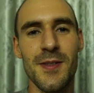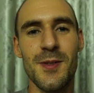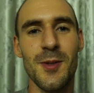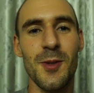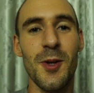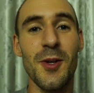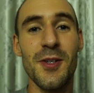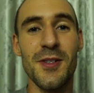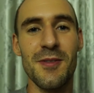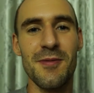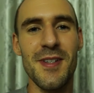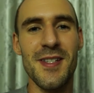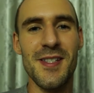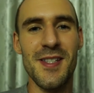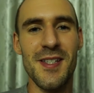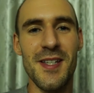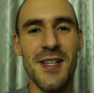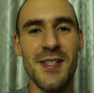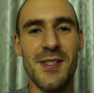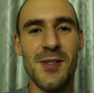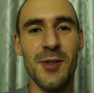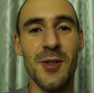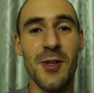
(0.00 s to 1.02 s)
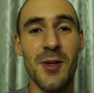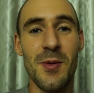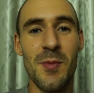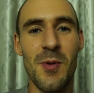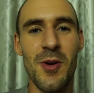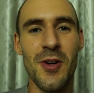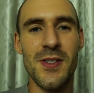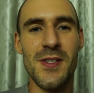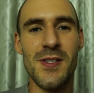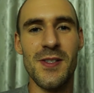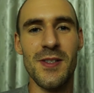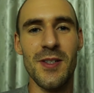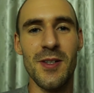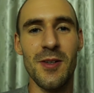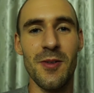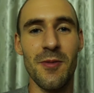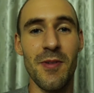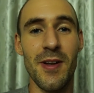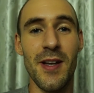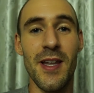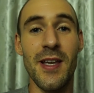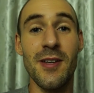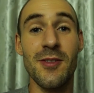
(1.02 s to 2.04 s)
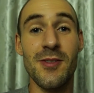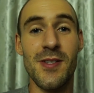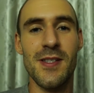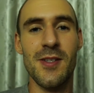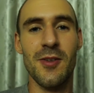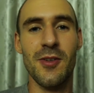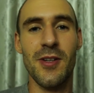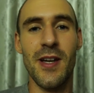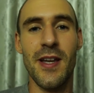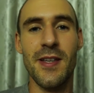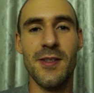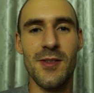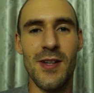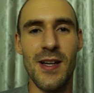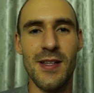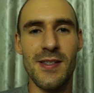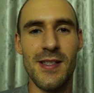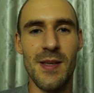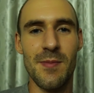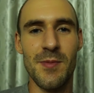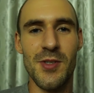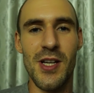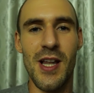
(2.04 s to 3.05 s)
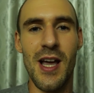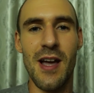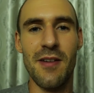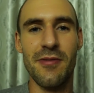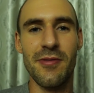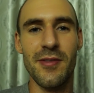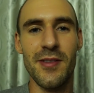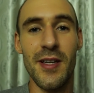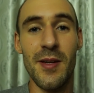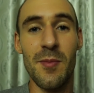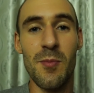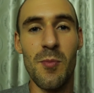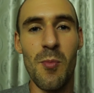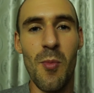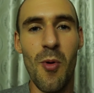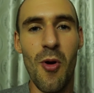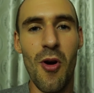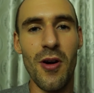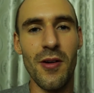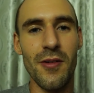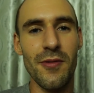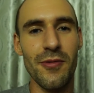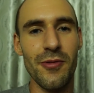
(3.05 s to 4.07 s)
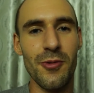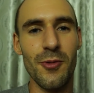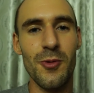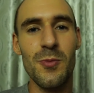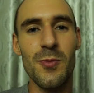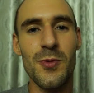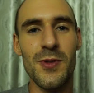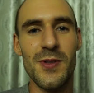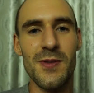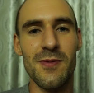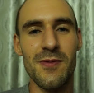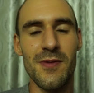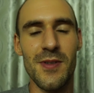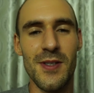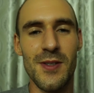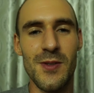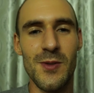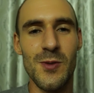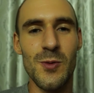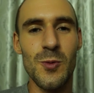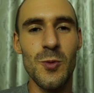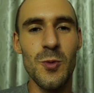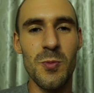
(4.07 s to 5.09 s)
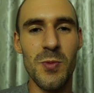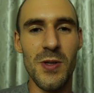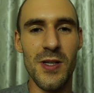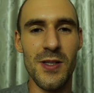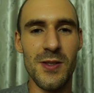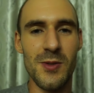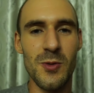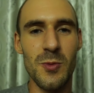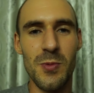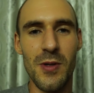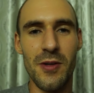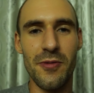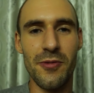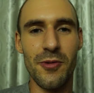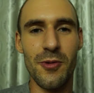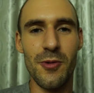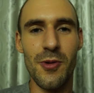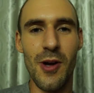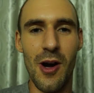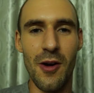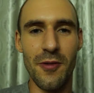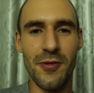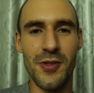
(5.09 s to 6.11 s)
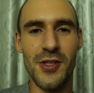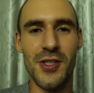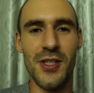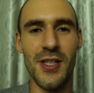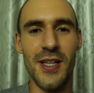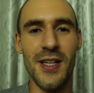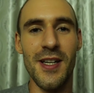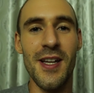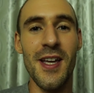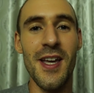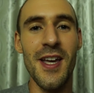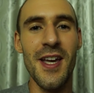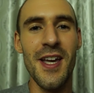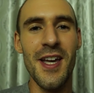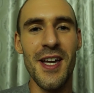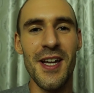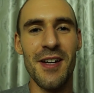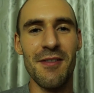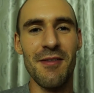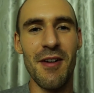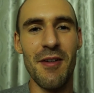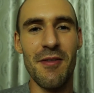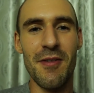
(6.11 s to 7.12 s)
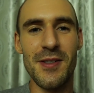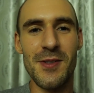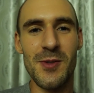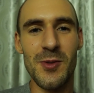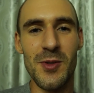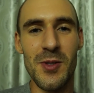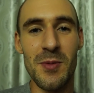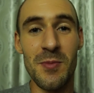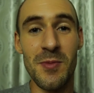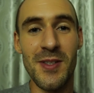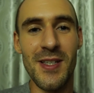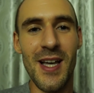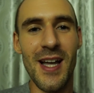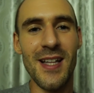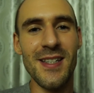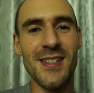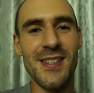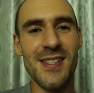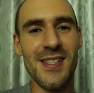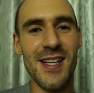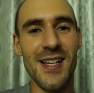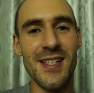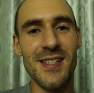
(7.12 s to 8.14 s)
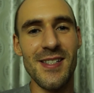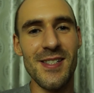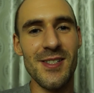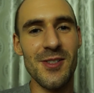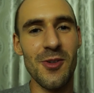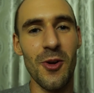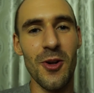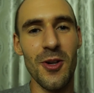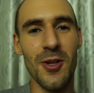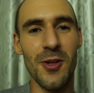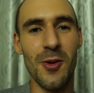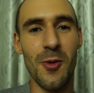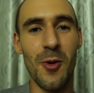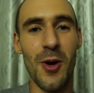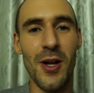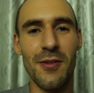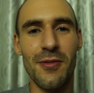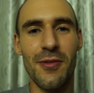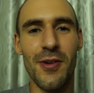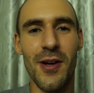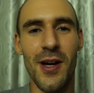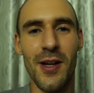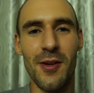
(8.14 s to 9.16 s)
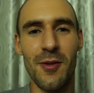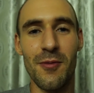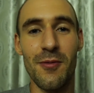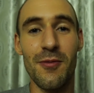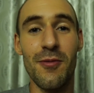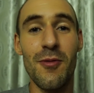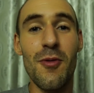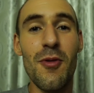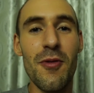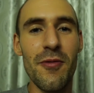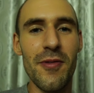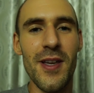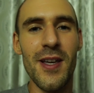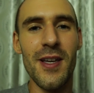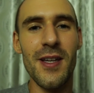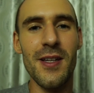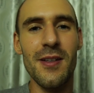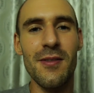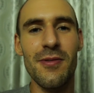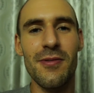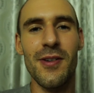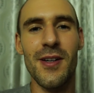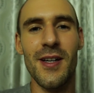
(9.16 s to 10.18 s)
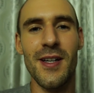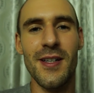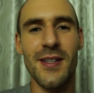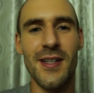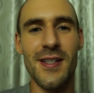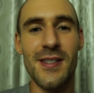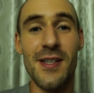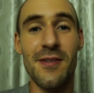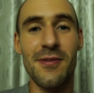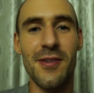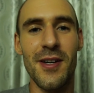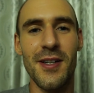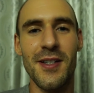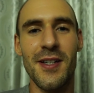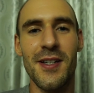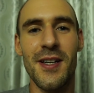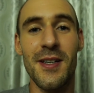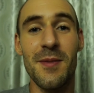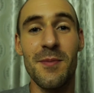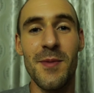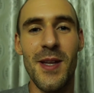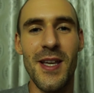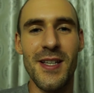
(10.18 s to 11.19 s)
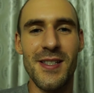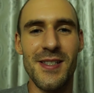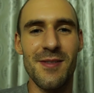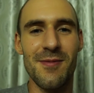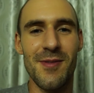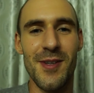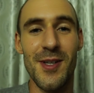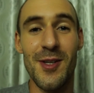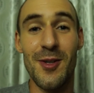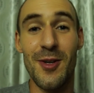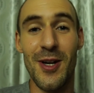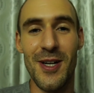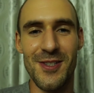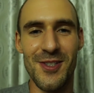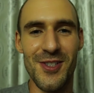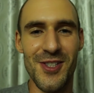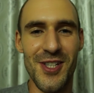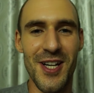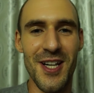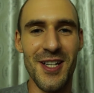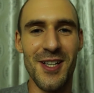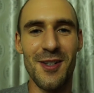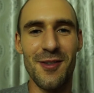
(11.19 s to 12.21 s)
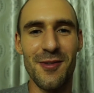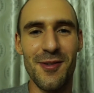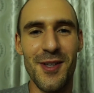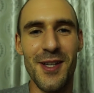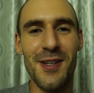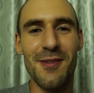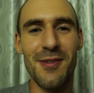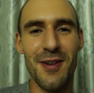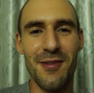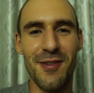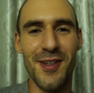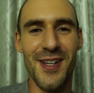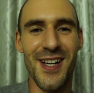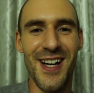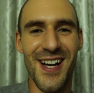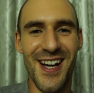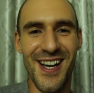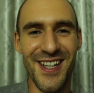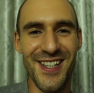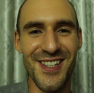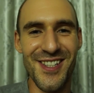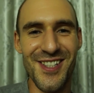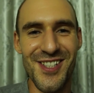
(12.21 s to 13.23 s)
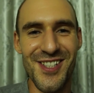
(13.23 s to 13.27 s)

So Leute, wir sind jetzt zurück im Hostel und wir legen uns jetzt auch gleich so langsam schlafen, denn morgen früh müssen wir super, super früh aufstehen, weil wir zu einem ganz, ganz tollen Ort fahren. Und wo wir hinfahren, das erfahrt ihr dann im nächsten Video. Also schaltet auf jeden Fall wieder ein.